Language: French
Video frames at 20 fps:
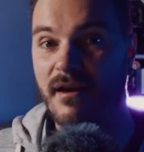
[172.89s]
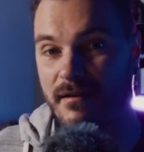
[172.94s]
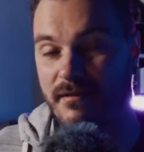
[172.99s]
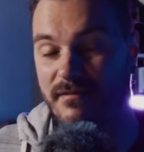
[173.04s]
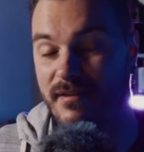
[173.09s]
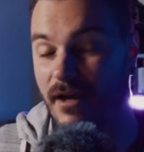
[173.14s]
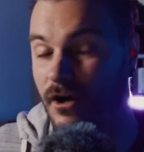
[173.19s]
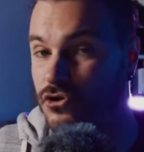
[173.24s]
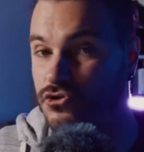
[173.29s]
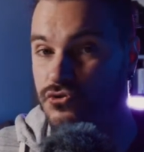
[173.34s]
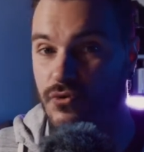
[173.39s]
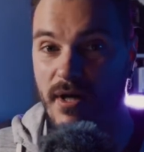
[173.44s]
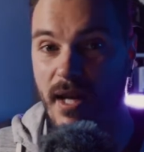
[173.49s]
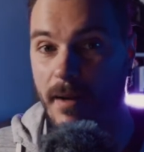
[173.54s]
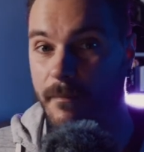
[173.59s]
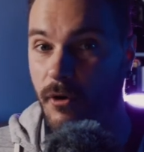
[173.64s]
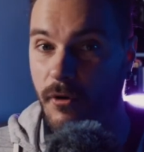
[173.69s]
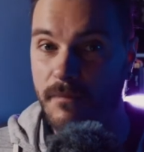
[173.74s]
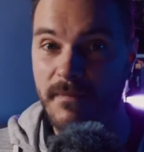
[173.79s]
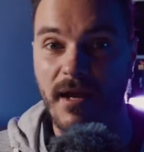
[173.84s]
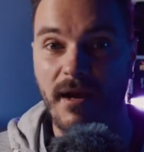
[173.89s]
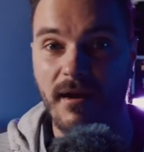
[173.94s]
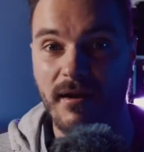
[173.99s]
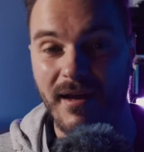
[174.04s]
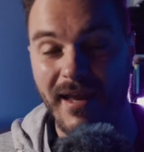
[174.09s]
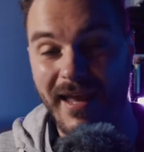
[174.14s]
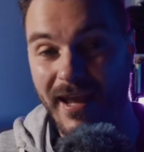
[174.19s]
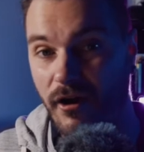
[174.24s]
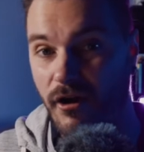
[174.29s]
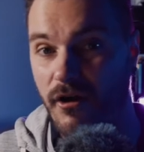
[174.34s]
Ça rejoint la première
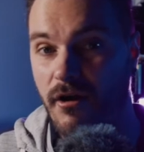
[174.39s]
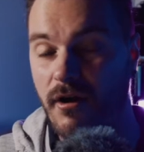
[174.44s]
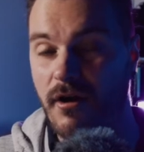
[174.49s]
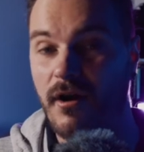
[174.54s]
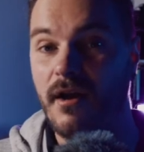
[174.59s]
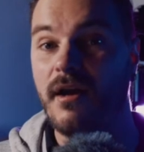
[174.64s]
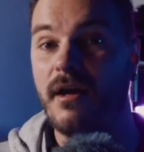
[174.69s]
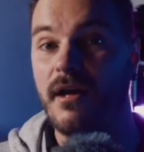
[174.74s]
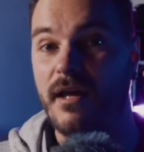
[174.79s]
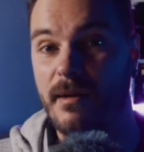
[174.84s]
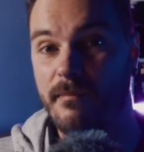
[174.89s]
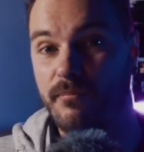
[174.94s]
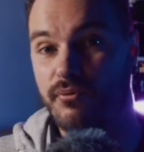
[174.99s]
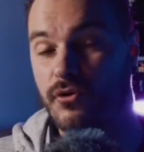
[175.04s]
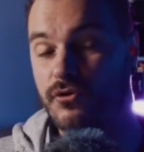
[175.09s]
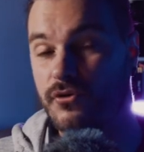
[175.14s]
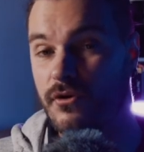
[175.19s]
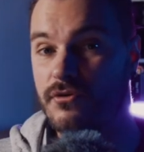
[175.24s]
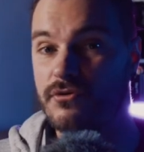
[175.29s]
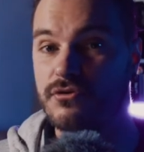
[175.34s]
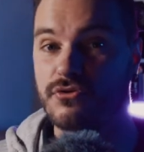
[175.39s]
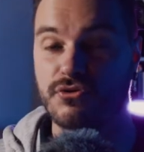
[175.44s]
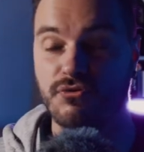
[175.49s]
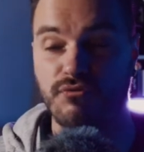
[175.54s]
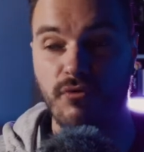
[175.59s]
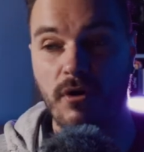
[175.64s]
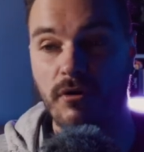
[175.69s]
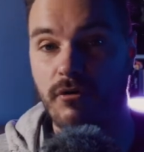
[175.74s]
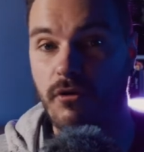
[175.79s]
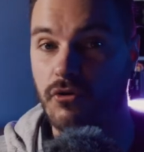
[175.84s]
erreur et pourtant je
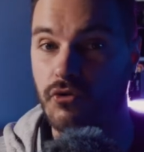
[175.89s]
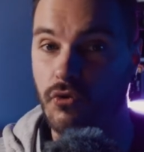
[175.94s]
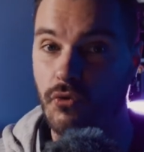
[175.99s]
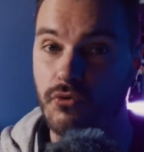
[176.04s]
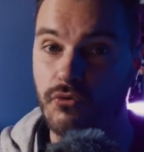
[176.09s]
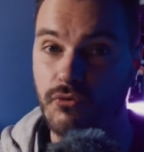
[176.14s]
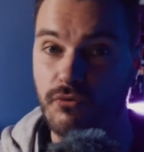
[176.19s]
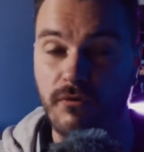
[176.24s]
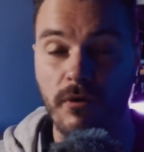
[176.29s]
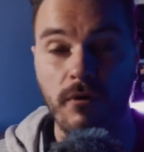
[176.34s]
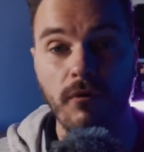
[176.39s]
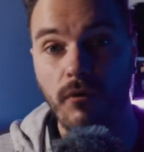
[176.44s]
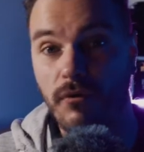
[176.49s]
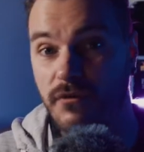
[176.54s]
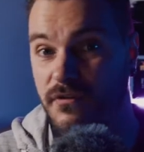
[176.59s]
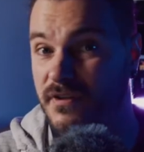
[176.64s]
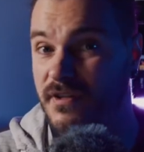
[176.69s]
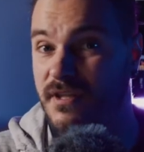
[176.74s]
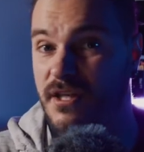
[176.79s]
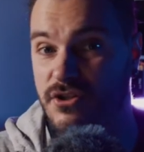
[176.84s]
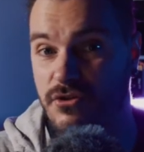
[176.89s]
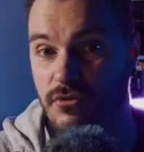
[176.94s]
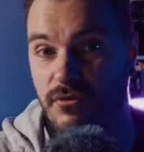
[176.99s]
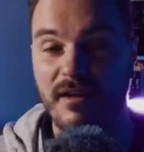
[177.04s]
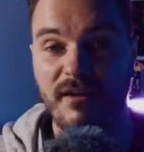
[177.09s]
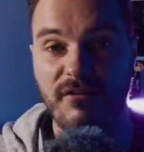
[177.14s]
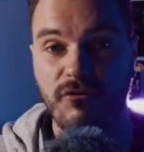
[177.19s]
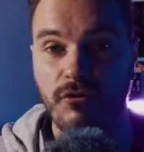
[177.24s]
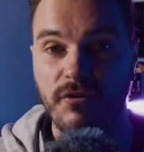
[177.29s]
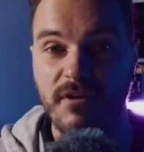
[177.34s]
vois encore trop souvent aussi des gens
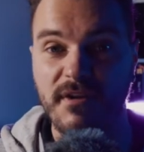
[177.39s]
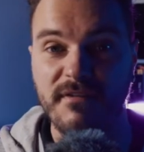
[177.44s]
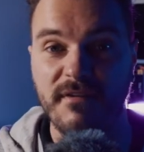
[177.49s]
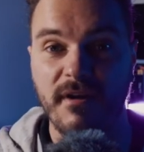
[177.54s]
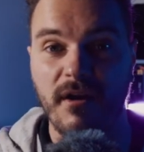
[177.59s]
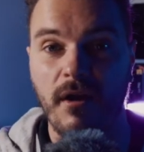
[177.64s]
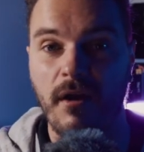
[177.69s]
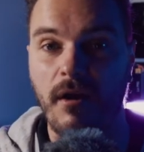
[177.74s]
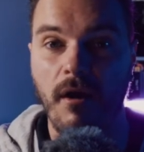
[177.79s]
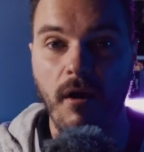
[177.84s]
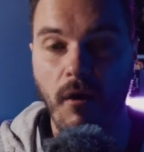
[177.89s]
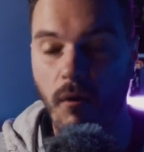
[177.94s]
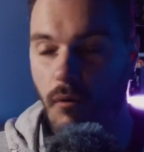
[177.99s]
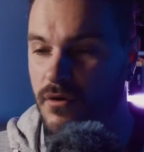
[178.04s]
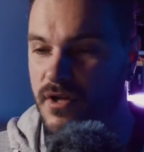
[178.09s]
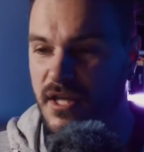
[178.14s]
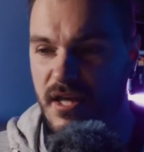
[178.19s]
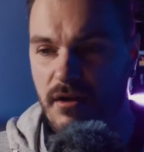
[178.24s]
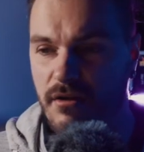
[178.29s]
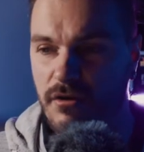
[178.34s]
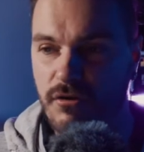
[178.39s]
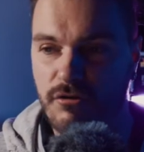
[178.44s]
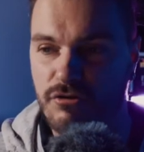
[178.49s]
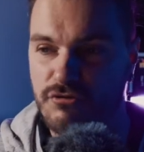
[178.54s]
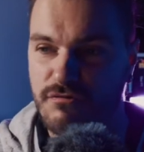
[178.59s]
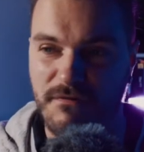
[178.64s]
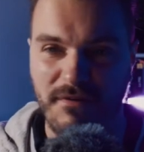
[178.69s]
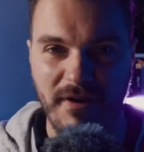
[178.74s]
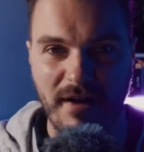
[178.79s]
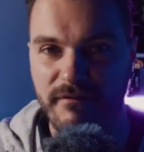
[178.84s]
qui se disent ok euh,
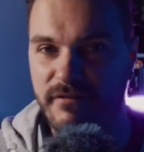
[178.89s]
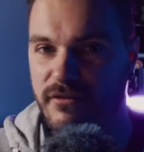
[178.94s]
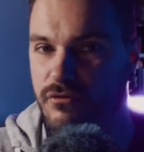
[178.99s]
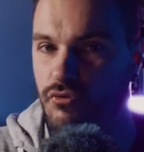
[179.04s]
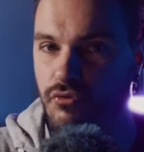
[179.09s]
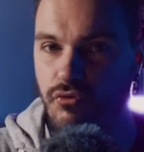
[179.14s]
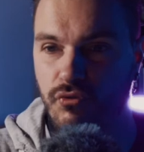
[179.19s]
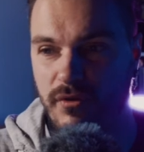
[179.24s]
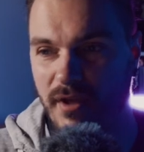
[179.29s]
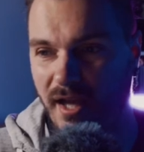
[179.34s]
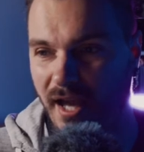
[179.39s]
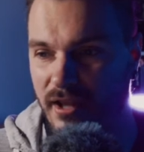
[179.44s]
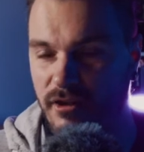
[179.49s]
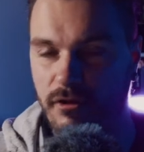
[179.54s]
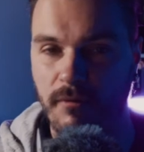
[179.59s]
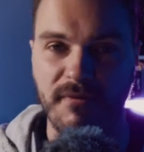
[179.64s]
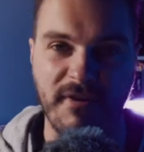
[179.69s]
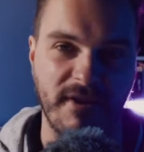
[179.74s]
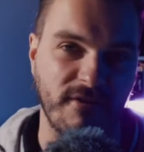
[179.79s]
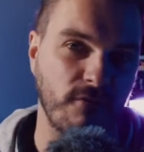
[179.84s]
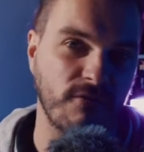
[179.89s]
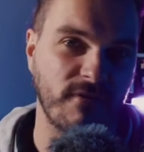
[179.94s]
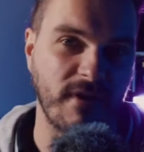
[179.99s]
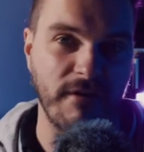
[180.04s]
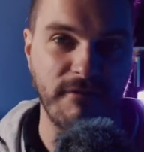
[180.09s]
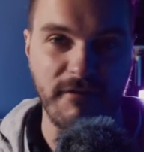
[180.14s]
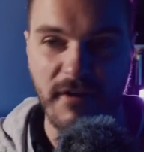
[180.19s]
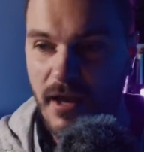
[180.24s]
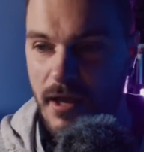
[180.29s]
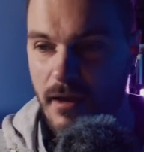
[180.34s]
je vais faire la vidéo d'une traite comme ça ce
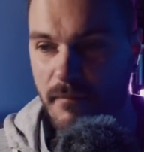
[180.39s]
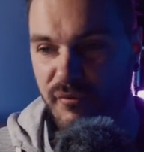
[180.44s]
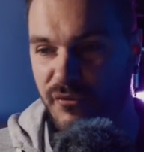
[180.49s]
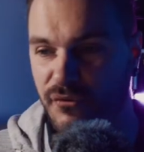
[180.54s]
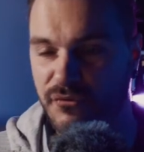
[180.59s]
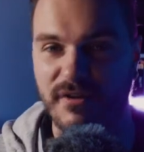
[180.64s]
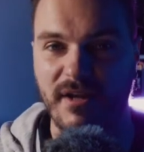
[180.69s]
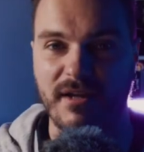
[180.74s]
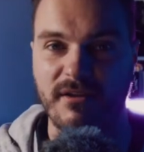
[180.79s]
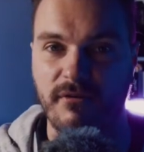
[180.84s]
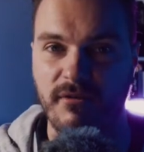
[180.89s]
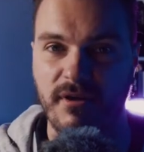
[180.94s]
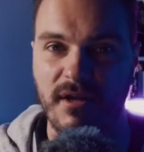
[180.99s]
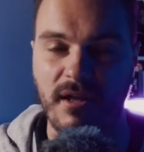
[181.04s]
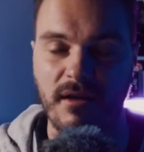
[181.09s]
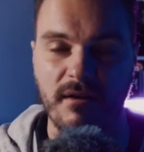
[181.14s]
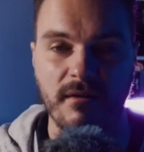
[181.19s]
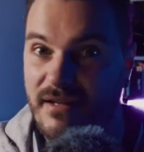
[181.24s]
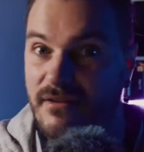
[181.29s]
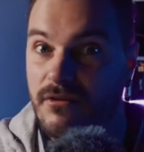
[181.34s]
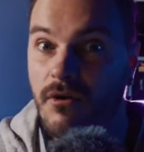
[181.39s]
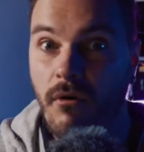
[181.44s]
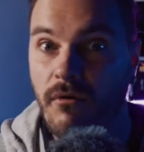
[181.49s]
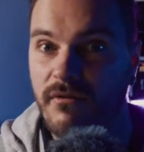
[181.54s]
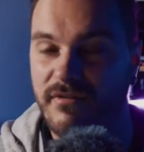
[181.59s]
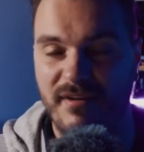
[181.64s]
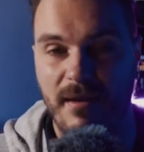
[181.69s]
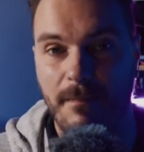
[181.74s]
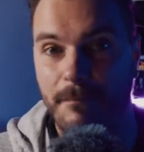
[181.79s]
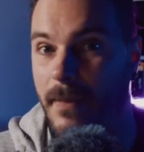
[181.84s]
sera fait et puis on sera tranquille. Non
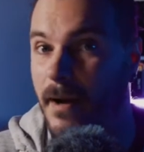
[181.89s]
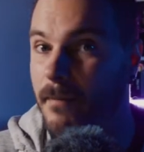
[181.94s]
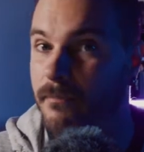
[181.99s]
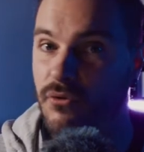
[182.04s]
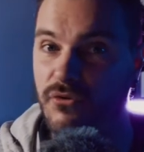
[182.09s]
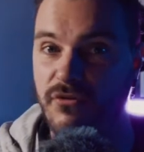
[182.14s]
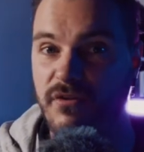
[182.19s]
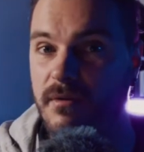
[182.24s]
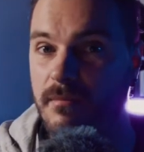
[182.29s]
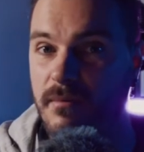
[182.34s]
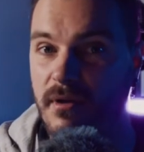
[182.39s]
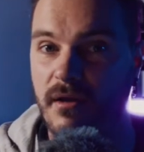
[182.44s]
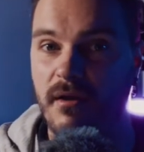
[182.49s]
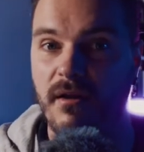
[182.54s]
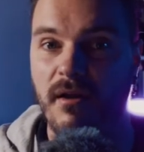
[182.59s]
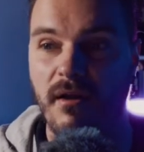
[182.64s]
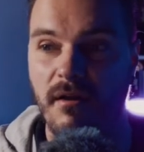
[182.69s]
c'est pas possible.